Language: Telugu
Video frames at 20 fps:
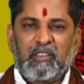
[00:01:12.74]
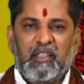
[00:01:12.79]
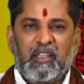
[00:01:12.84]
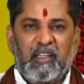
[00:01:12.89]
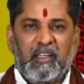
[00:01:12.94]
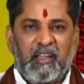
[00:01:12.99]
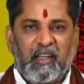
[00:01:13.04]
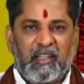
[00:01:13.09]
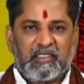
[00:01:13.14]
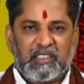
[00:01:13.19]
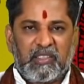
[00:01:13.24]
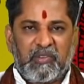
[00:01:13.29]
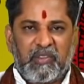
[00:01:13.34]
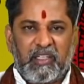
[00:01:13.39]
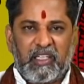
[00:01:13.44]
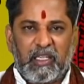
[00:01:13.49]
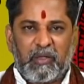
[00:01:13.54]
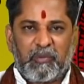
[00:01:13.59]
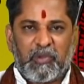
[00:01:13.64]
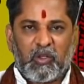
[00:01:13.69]
ఏలినాడు
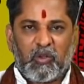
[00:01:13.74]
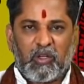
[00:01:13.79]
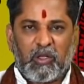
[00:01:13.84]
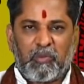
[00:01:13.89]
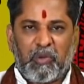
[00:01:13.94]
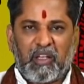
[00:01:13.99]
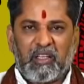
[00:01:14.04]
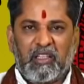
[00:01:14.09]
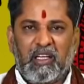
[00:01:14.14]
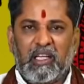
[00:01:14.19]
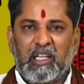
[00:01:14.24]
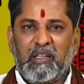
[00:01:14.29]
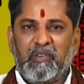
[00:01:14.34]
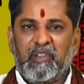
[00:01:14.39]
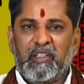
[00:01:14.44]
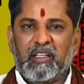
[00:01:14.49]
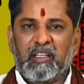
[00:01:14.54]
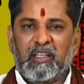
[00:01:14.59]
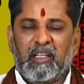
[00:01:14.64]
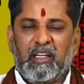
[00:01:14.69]
వెళ్ళినప్పుడు కూడా
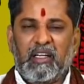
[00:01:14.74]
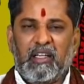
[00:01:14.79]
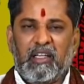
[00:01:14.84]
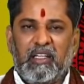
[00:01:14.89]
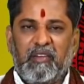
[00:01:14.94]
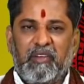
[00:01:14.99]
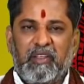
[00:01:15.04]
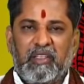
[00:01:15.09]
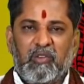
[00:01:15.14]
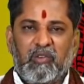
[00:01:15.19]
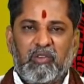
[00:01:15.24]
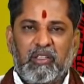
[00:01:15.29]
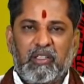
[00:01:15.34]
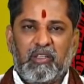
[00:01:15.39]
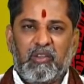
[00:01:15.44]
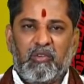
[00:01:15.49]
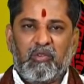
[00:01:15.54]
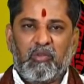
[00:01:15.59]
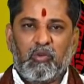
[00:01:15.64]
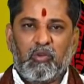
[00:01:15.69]
ప్రధానమైన గ్రహాలు ఏవైతే
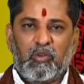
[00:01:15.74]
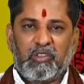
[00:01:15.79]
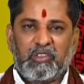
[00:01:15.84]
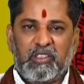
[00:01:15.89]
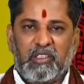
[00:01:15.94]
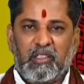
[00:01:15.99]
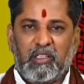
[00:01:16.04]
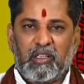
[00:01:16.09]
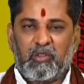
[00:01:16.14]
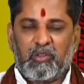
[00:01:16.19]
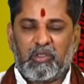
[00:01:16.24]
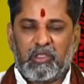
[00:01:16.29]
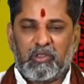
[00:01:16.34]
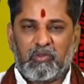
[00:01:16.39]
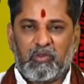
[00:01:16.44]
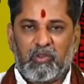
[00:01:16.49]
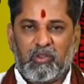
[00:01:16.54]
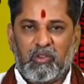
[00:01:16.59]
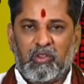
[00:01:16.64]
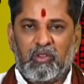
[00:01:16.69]
ఉన్నాయో గురుశని
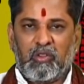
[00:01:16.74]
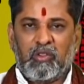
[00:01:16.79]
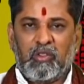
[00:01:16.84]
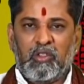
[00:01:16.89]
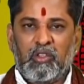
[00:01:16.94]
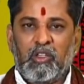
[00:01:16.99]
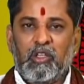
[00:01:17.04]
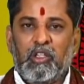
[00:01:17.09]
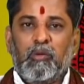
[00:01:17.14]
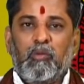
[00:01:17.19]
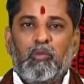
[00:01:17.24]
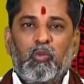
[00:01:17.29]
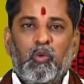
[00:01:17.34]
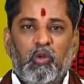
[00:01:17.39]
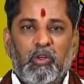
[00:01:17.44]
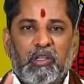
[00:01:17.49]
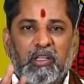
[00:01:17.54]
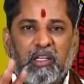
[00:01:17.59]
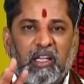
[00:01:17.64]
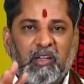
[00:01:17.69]
రాహుకేతువుల్లో
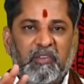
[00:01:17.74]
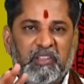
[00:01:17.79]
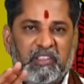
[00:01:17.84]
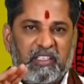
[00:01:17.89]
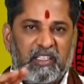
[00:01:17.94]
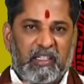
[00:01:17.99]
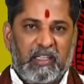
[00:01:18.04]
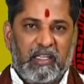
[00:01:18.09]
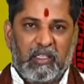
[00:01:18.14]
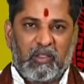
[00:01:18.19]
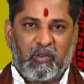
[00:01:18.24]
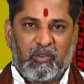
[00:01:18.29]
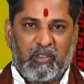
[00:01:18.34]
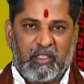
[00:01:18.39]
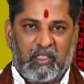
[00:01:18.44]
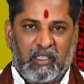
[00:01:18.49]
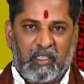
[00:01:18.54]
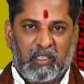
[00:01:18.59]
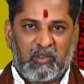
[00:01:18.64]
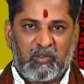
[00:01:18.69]
మూడు గ్రహాలు వ్యతిరేకంగా
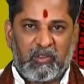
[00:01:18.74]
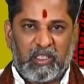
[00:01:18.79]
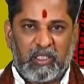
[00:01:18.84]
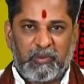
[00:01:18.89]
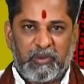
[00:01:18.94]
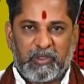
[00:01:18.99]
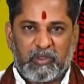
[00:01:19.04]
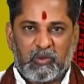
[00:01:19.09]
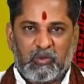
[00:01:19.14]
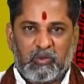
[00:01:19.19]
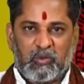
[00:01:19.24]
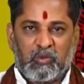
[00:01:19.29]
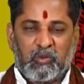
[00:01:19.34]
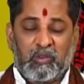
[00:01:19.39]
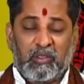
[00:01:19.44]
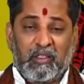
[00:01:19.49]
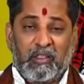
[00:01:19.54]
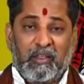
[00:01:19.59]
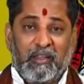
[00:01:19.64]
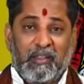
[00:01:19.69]
ఉన్నాయి అందువల్ల మీకు
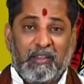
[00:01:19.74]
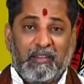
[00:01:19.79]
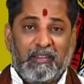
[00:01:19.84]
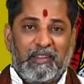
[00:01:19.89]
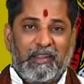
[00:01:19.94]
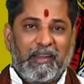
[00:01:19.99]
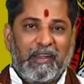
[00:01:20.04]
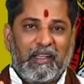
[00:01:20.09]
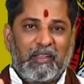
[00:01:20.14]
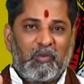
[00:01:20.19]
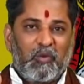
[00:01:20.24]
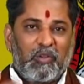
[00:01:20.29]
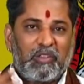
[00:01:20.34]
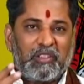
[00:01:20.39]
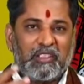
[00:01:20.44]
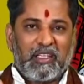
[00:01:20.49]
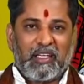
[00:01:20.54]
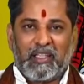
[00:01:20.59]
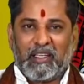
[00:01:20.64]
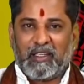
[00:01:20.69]
తగినంత
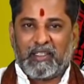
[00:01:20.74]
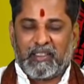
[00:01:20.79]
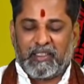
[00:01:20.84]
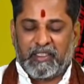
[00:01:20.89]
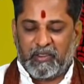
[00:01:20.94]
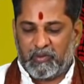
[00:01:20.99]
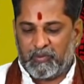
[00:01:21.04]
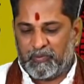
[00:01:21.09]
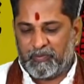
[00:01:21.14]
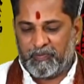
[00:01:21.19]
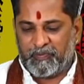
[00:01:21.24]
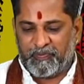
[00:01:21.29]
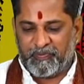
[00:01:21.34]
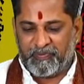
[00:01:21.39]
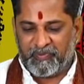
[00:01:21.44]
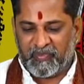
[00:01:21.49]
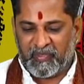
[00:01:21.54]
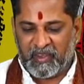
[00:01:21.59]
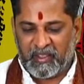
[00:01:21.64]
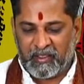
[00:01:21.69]
వృద్ధి కలగట్లేదు
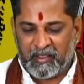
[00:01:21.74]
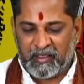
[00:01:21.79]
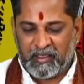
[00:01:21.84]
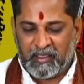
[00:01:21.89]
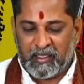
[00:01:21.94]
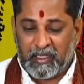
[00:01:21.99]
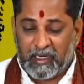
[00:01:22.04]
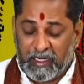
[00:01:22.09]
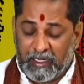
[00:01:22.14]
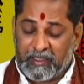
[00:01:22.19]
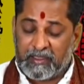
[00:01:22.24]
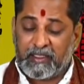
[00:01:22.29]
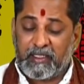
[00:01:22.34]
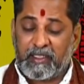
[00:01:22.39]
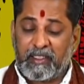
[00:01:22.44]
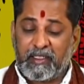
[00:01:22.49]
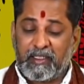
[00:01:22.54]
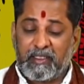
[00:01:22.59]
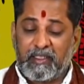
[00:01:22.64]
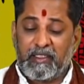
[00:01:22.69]
అయితే
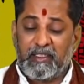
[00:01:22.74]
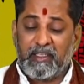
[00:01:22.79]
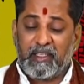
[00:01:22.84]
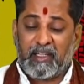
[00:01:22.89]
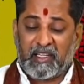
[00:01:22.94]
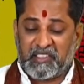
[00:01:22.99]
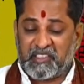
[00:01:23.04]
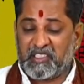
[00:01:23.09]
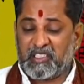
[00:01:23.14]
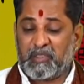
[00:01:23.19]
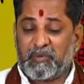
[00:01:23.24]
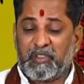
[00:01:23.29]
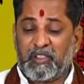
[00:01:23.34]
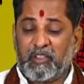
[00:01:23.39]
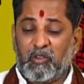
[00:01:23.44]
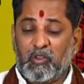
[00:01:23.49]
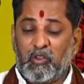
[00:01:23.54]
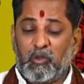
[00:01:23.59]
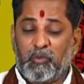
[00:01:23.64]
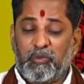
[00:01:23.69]
ఈ కష్ట
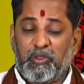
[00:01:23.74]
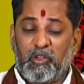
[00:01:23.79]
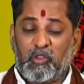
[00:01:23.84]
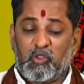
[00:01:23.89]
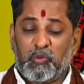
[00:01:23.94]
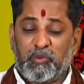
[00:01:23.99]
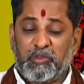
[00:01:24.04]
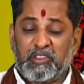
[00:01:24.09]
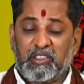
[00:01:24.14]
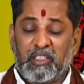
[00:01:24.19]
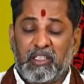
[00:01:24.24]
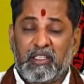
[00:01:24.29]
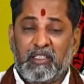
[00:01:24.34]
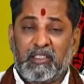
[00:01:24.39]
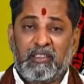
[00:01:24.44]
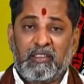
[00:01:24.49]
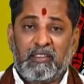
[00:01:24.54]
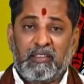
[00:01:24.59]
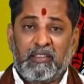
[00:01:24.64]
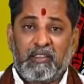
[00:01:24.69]
సమయంలో మీరు చూపించిన
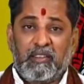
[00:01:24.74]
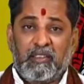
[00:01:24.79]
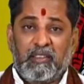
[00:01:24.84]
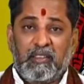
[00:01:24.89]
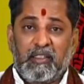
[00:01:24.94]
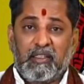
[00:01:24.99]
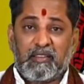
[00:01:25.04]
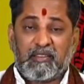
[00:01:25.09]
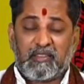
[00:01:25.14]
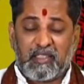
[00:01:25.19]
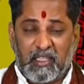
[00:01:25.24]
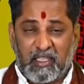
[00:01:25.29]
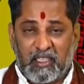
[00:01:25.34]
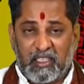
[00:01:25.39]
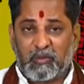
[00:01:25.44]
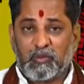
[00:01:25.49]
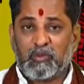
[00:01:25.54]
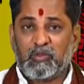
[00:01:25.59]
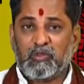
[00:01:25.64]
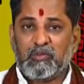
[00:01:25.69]

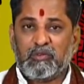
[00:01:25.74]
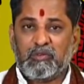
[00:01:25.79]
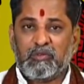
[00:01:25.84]
సహనము